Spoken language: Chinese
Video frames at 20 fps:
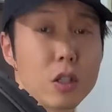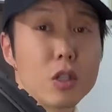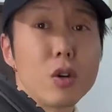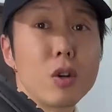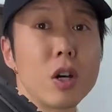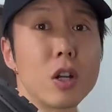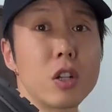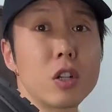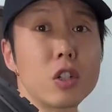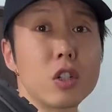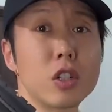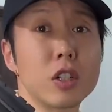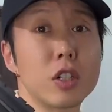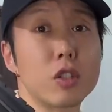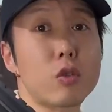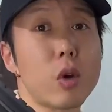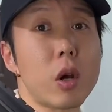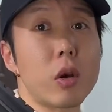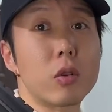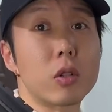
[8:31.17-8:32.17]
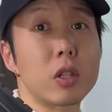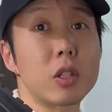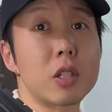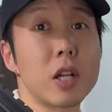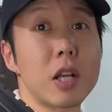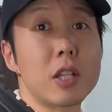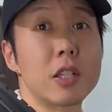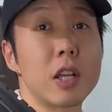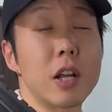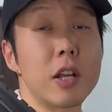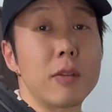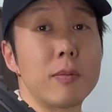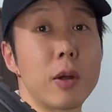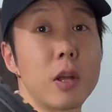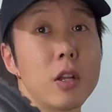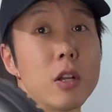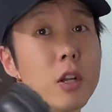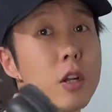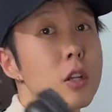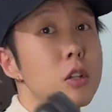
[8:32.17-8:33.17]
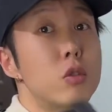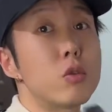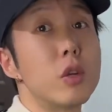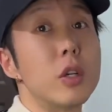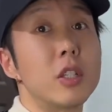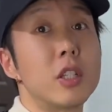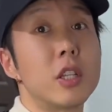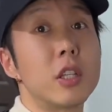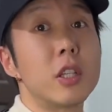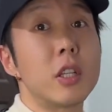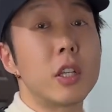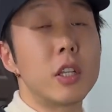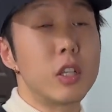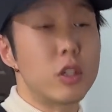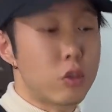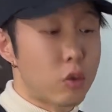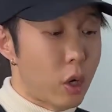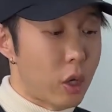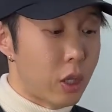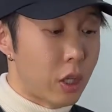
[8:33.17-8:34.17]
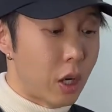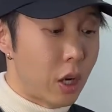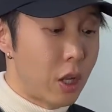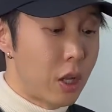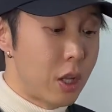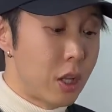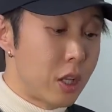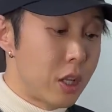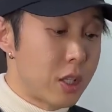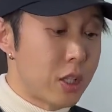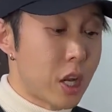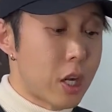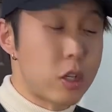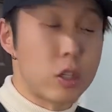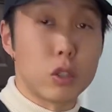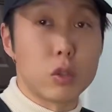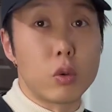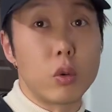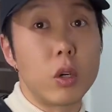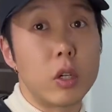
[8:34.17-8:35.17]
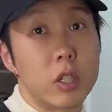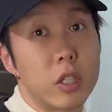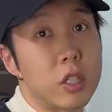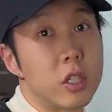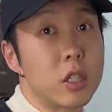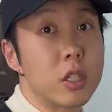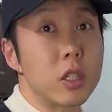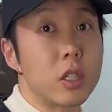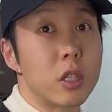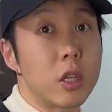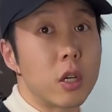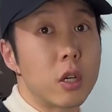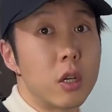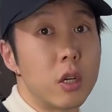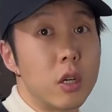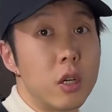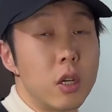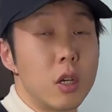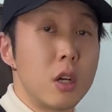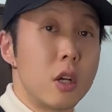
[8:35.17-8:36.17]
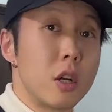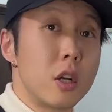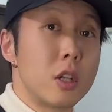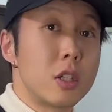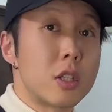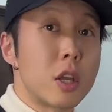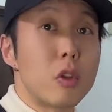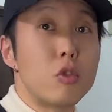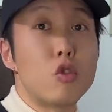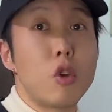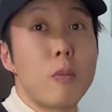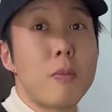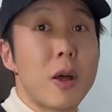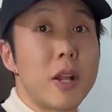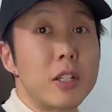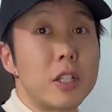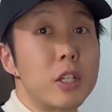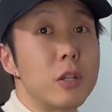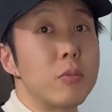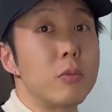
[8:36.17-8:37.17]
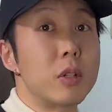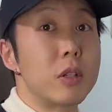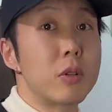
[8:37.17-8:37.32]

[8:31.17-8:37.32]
有可能是你穿过登山鞋里面最轻盈一双的。但是所有的性能在原版钉